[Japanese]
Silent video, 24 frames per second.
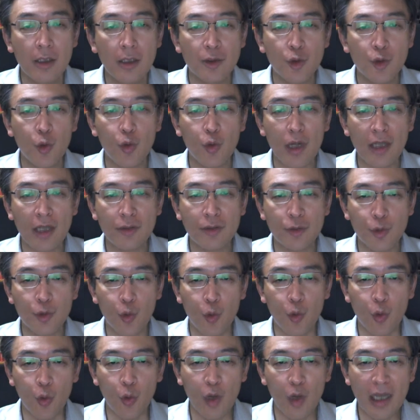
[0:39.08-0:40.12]
聴覚情
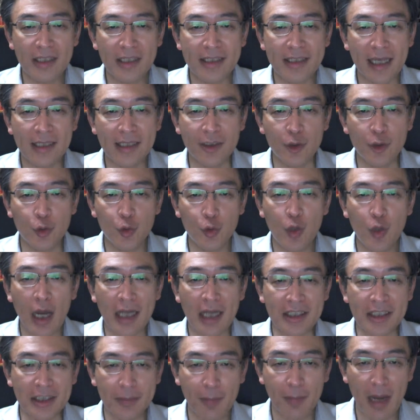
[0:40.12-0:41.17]
報が
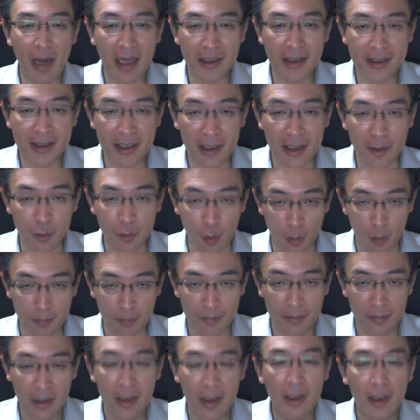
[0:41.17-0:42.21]
38%、
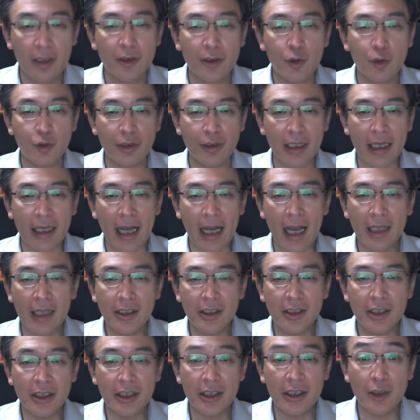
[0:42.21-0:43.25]
そして
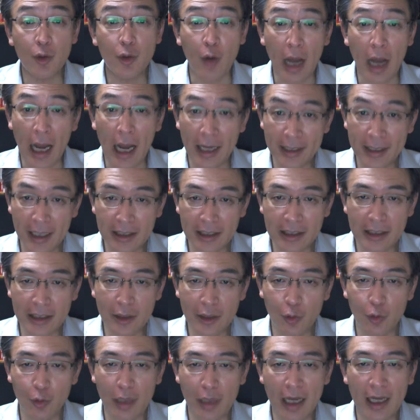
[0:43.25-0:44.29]
肝心の話
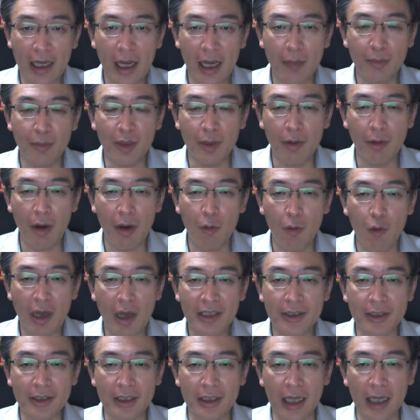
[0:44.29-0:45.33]
の中身は
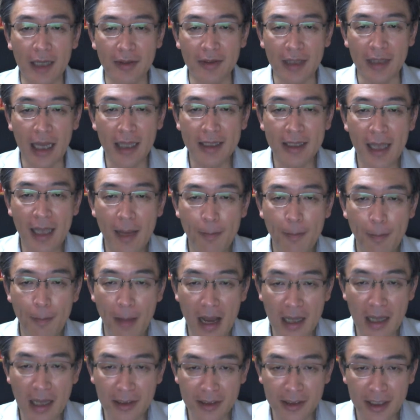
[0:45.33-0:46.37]
わずか
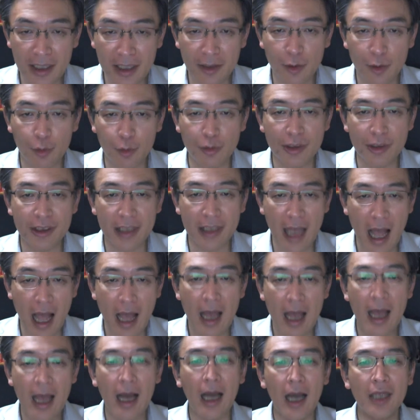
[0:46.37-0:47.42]
7%しか
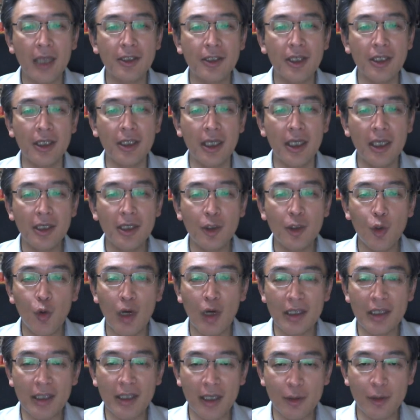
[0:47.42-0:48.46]
相手に影響を
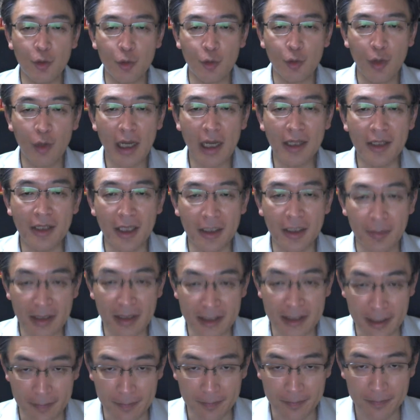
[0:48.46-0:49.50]
与えることができま
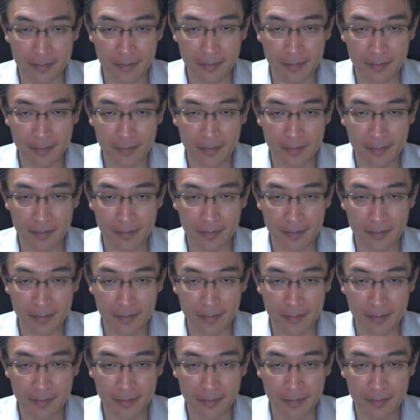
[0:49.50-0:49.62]
せん。